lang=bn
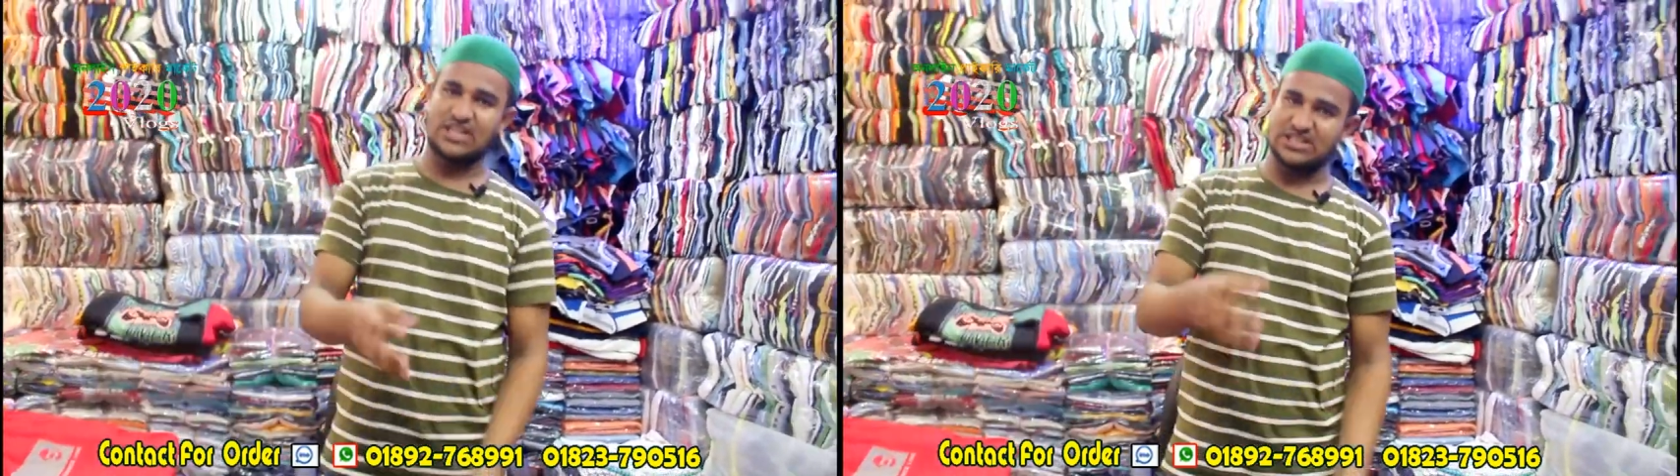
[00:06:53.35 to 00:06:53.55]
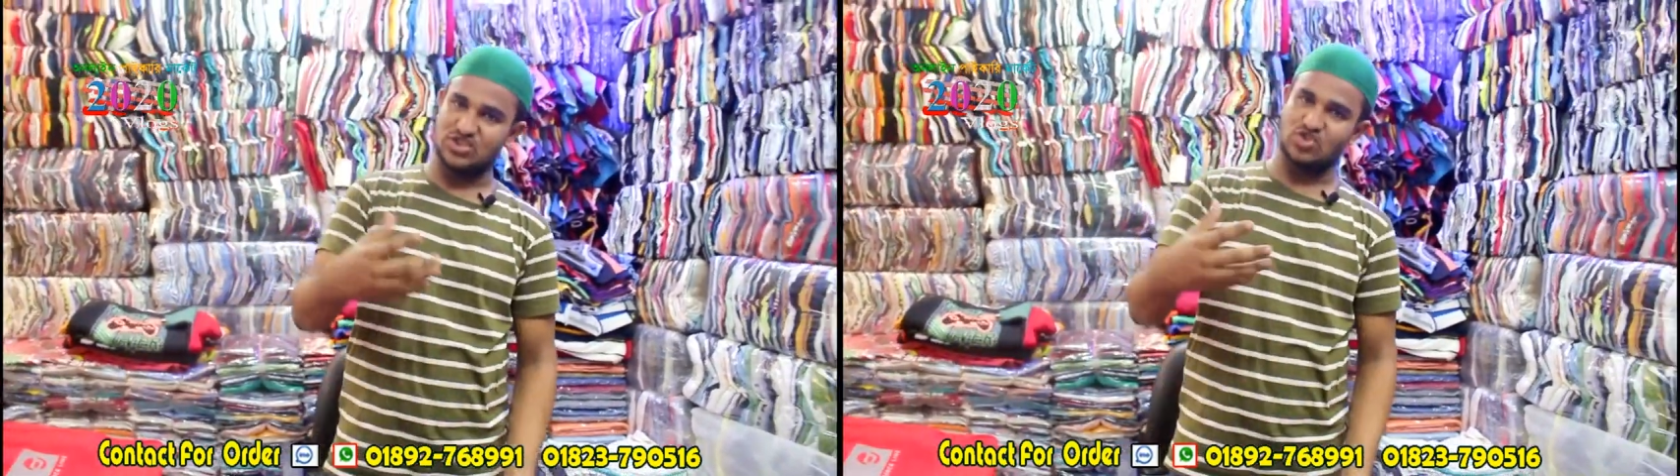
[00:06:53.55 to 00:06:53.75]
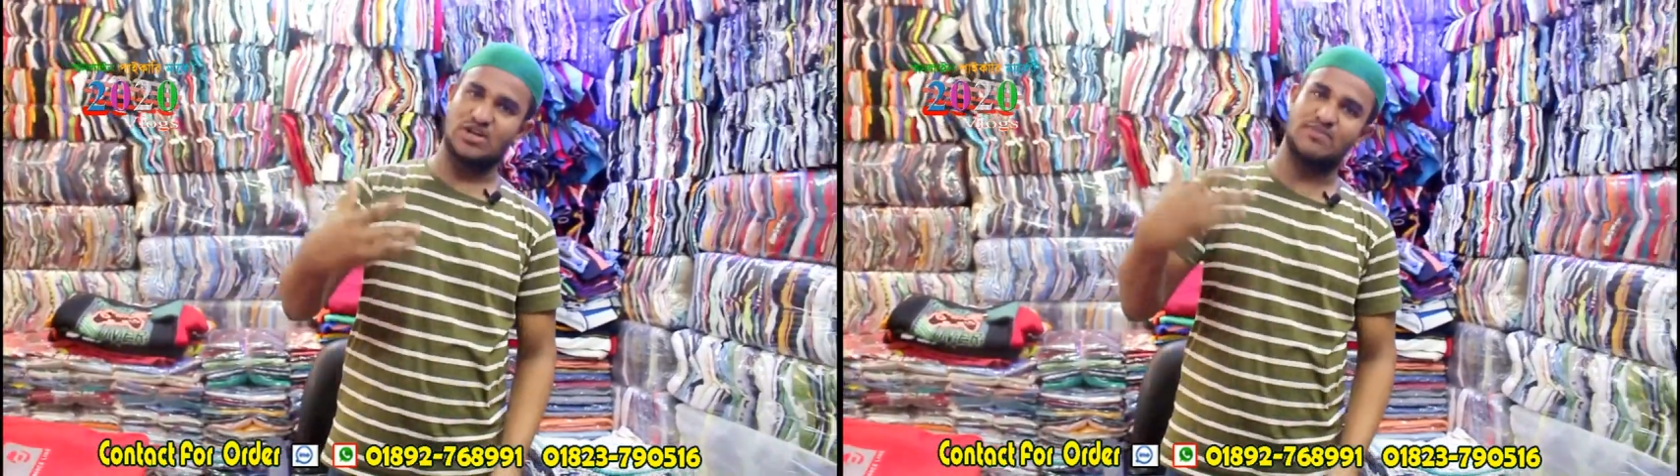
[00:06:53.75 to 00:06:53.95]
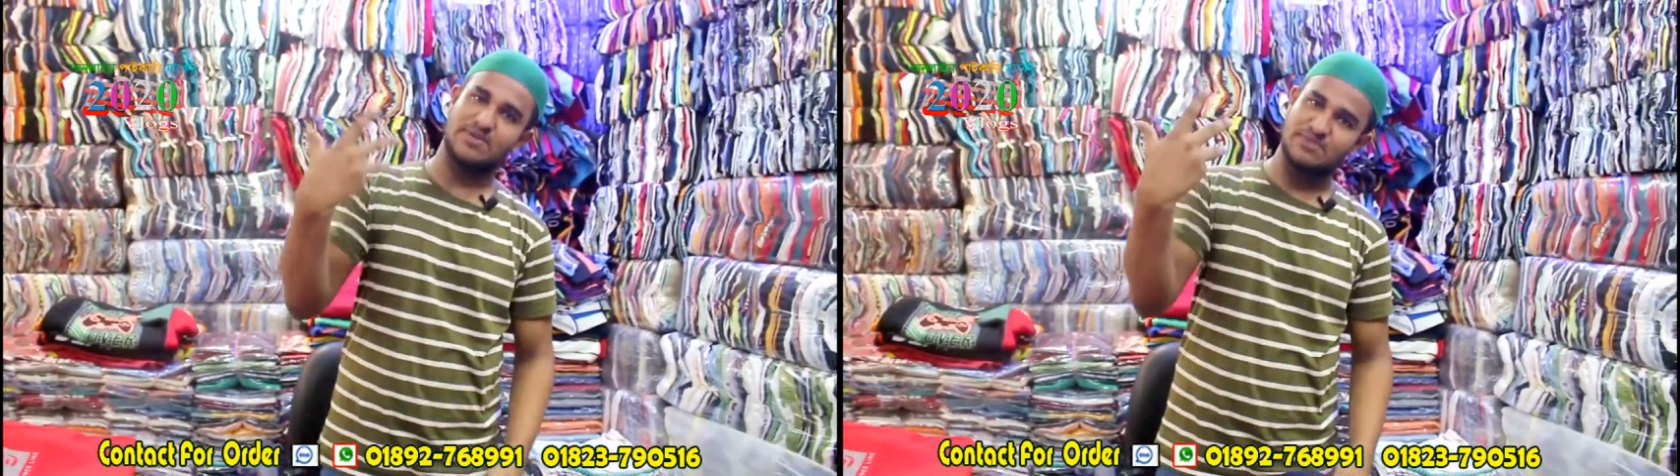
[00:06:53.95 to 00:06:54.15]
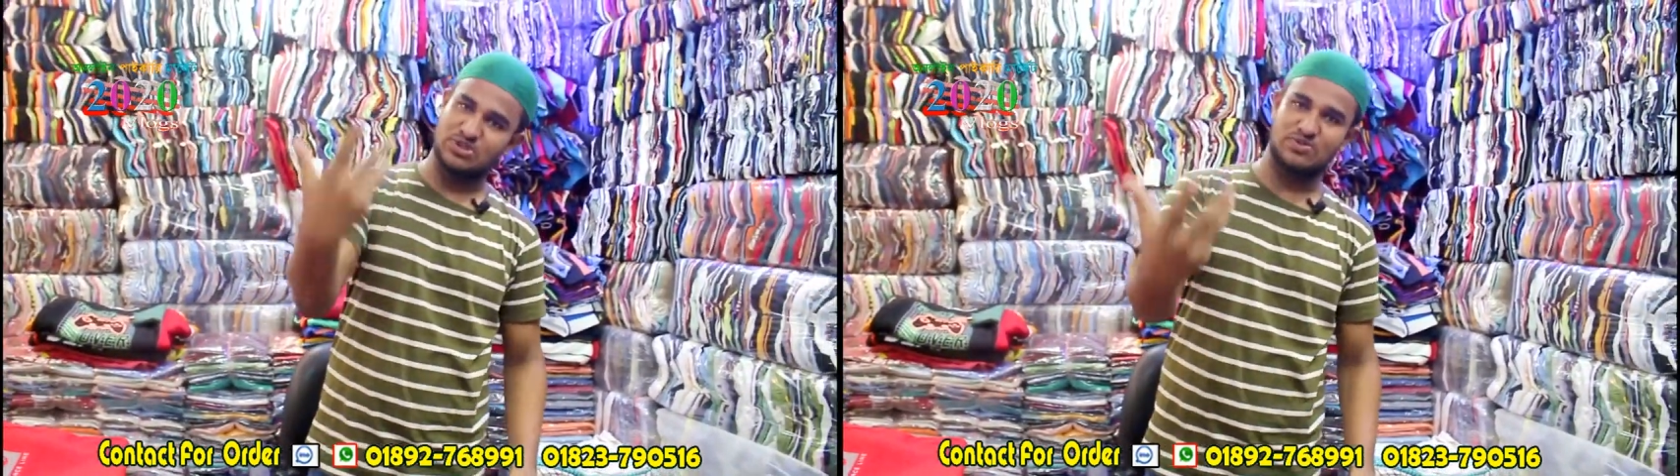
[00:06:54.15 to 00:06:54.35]
তাদের জন্য
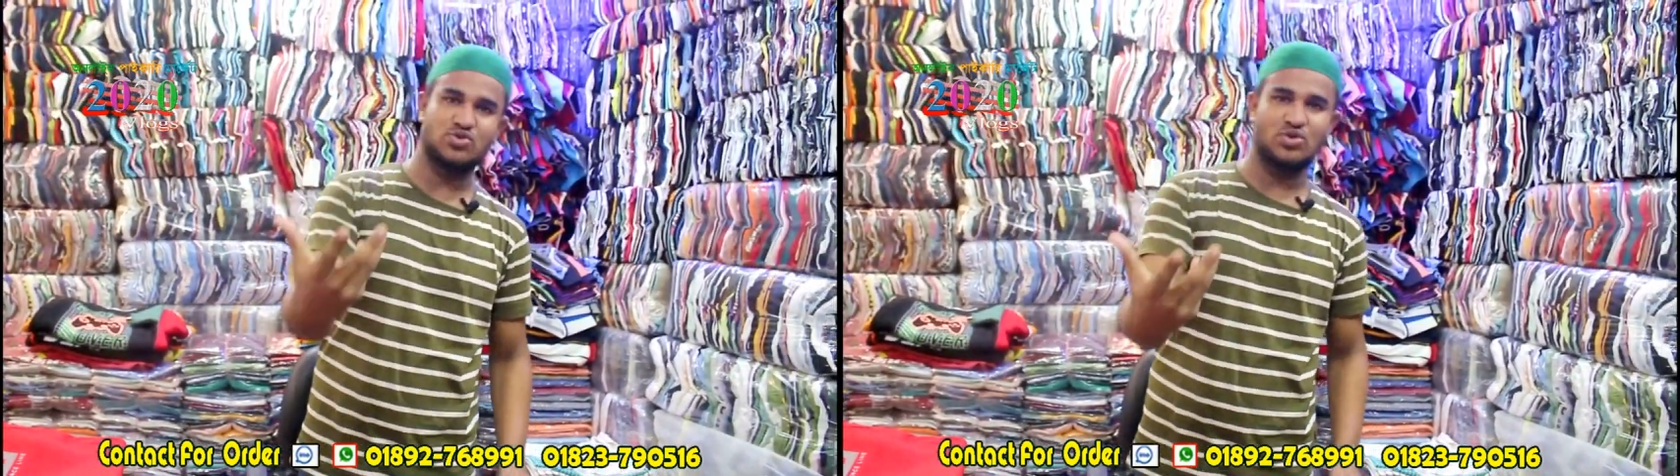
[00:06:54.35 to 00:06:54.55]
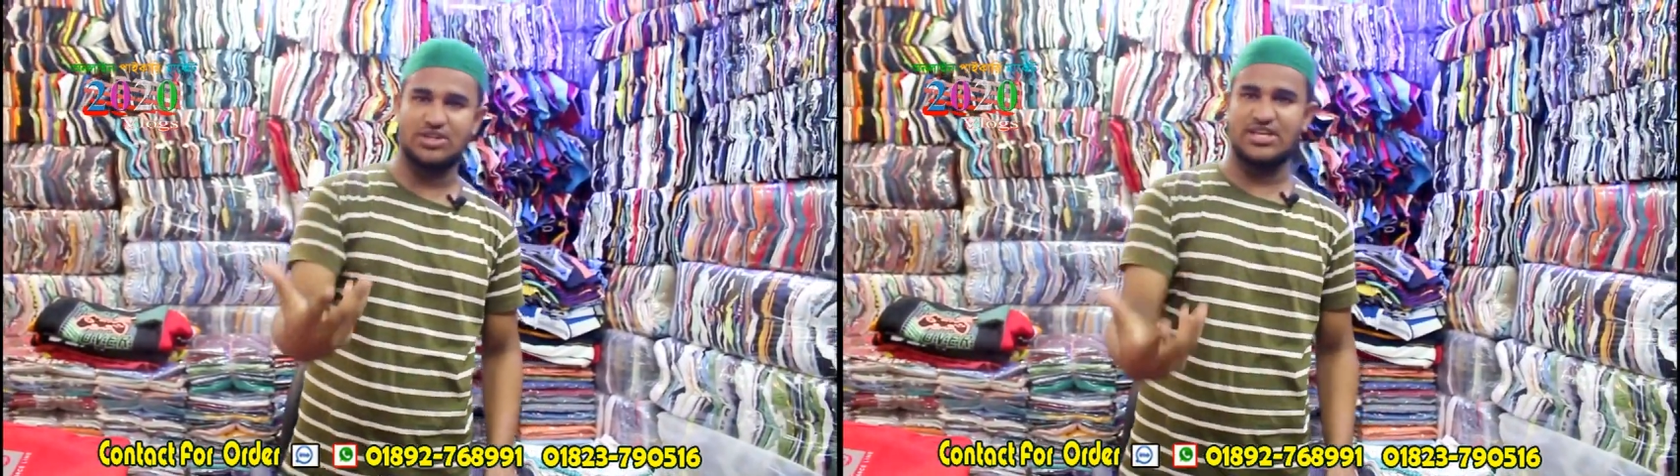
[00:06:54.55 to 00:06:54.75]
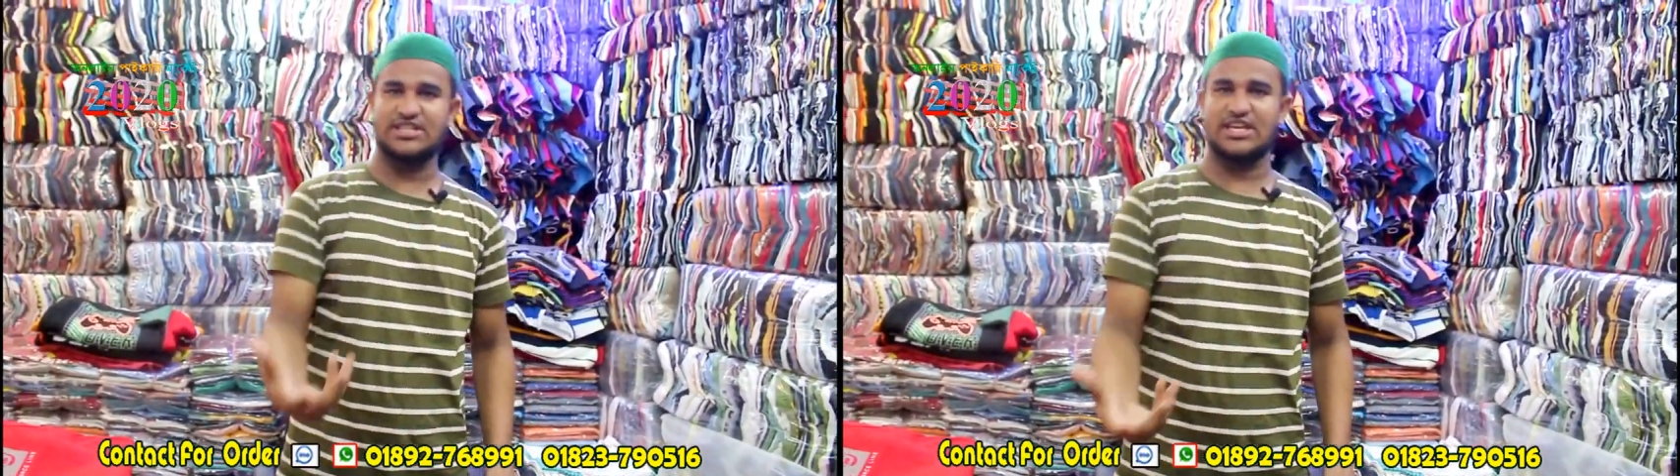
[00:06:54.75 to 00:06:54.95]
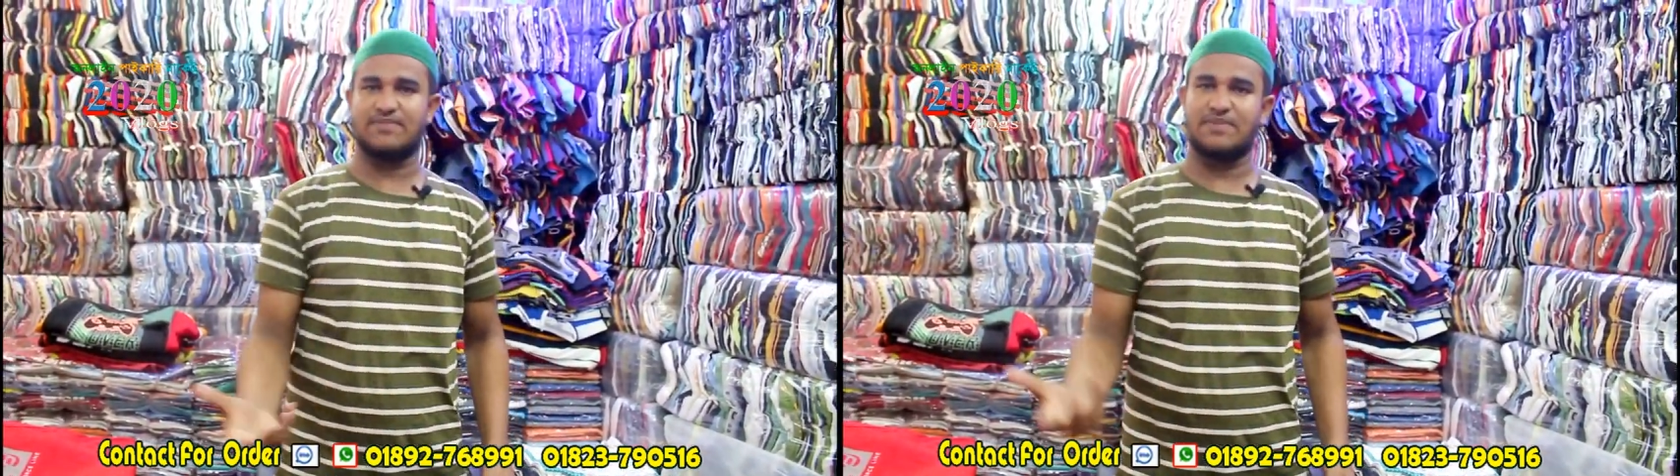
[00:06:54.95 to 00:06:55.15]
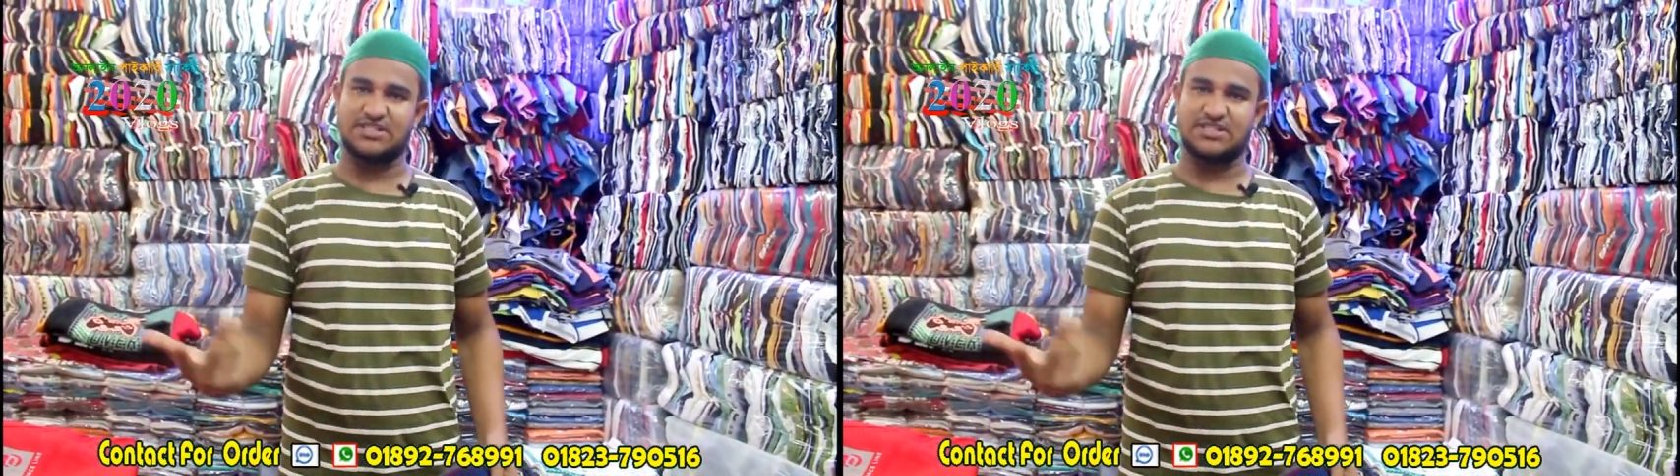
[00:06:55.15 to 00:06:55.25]
আমরা বিশ পিস করে দিয়ে থাকি